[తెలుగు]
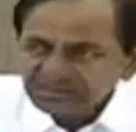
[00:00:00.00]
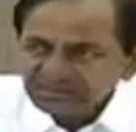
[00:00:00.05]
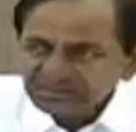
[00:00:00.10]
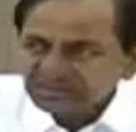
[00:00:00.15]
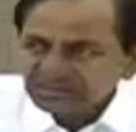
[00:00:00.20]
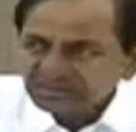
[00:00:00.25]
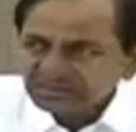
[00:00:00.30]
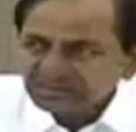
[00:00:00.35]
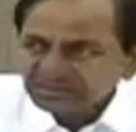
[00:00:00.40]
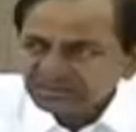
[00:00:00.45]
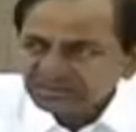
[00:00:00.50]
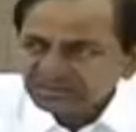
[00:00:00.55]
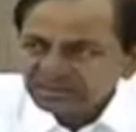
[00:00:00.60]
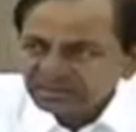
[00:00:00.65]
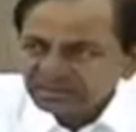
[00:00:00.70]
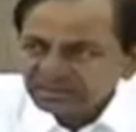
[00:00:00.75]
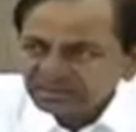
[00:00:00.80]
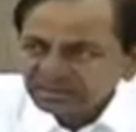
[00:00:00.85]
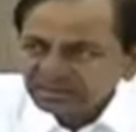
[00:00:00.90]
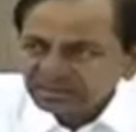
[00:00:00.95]
నుంచి
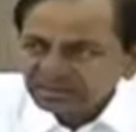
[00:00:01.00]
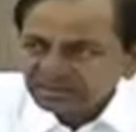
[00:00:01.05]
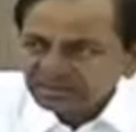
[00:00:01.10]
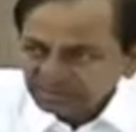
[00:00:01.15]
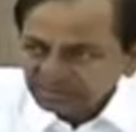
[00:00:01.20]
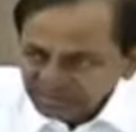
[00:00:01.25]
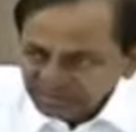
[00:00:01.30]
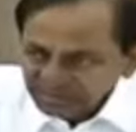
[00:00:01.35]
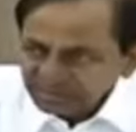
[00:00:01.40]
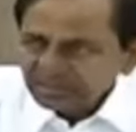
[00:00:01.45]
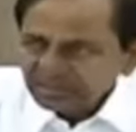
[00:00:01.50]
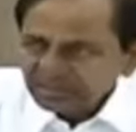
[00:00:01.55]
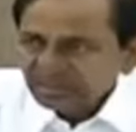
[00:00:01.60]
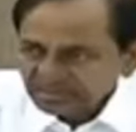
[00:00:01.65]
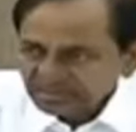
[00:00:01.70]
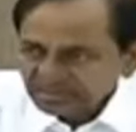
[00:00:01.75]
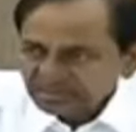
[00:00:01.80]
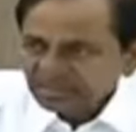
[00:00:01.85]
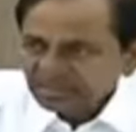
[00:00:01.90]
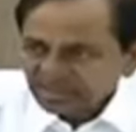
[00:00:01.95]
మనకి
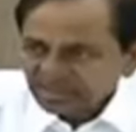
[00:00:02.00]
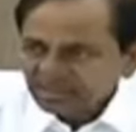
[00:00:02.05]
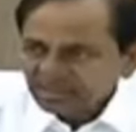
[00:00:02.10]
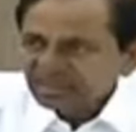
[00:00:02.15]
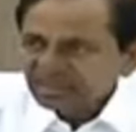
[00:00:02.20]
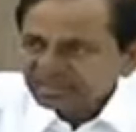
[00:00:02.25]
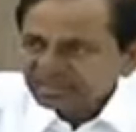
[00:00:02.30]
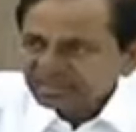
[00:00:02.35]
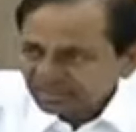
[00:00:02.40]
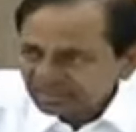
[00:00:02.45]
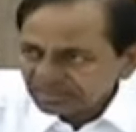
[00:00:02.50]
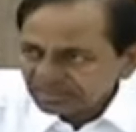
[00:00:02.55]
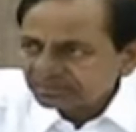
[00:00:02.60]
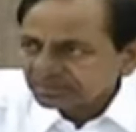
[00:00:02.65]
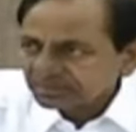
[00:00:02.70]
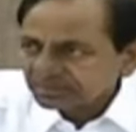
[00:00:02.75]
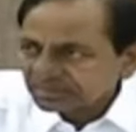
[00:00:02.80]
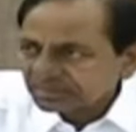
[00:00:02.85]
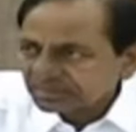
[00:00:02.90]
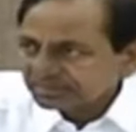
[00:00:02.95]
ఇంకా సంక్రమణ
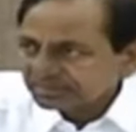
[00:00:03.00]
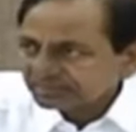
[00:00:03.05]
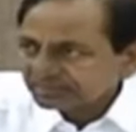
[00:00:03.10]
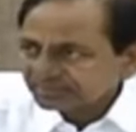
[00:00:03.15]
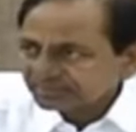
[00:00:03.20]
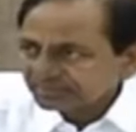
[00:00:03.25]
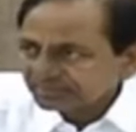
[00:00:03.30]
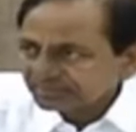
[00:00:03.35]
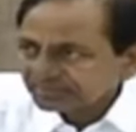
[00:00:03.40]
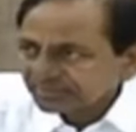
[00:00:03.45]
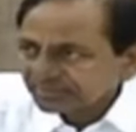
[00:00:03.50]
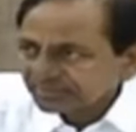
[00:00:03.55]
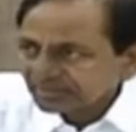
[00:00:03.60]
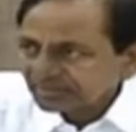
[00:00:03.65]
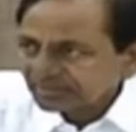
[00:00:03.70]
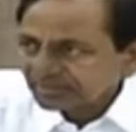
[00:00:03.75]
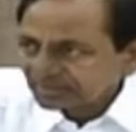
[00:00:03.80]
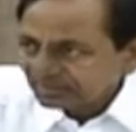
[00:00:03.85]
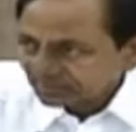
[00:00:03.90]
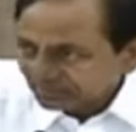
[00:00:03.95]
తగ్గిపోతే
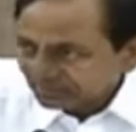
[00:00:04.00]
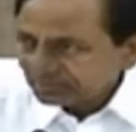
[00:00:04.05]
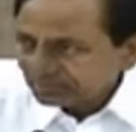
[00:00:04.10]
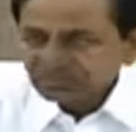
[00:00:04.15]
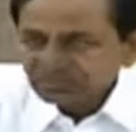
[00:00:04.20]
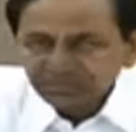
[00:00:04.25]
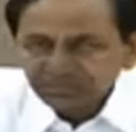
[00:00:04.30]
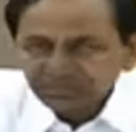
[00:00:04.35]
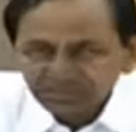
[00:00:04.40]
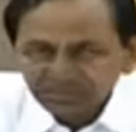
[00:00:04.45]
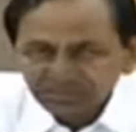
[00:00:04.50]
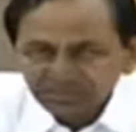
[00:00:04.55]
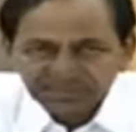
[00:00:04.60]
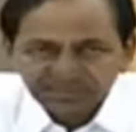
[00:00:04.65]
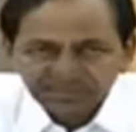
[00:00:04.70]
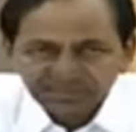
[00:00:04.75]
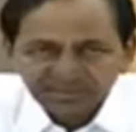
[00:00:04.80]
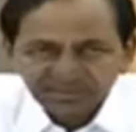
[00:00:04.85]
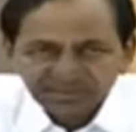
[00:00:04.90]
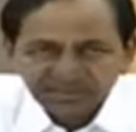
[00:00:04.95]
భగవంతుడు
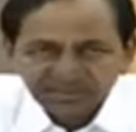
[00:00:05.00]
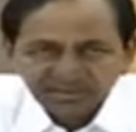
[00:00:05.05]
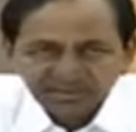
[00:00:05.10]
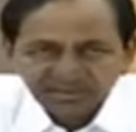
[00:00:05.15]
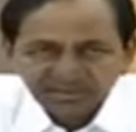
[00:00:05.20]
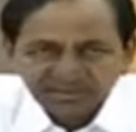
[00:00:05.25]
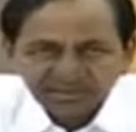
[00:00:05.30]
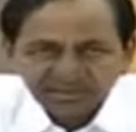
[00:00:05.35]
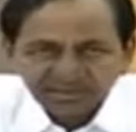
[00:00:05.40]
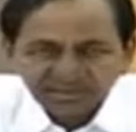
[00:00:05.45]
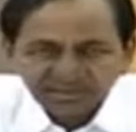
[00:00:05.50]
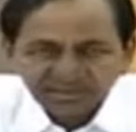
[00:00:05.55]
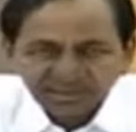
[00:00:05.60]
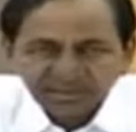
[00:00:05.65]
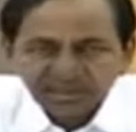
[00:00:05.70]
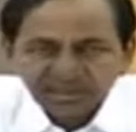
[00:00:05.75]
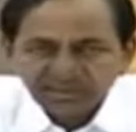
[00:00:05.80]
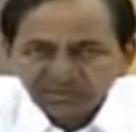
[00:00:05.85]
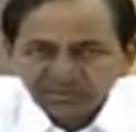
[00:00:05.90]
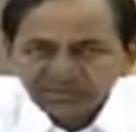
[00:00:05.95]
మరణించి
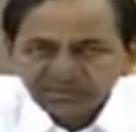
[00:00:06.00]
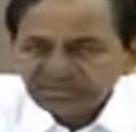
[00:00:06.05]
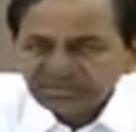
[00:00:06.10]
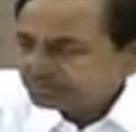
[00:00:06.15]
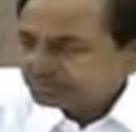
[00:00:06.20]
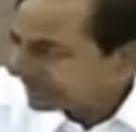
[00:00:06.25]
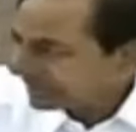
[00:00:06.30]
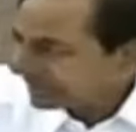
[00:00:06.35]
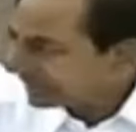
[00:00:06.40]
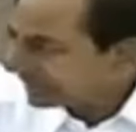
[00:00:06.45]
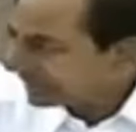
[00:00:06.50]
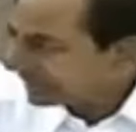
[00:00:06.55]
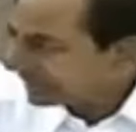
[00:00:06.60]
ఆల్మోస్ట్ ఏప్రిల్